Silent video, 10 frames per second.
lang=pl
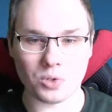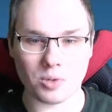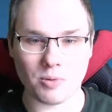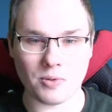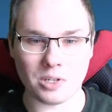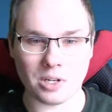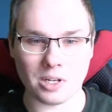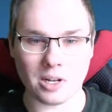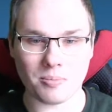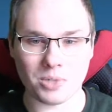żeby właśnie
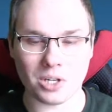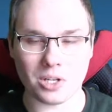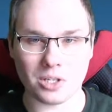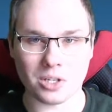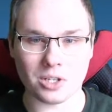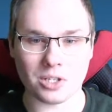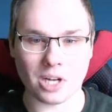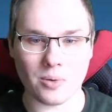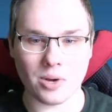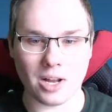tam przenieść
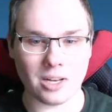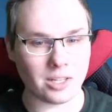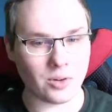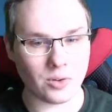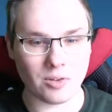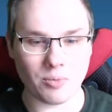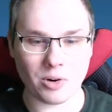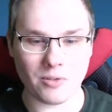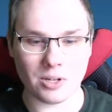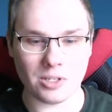kryształy, ale tego nie
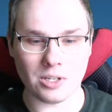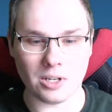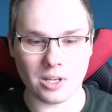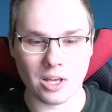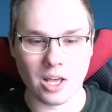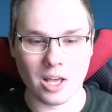wprowadzili.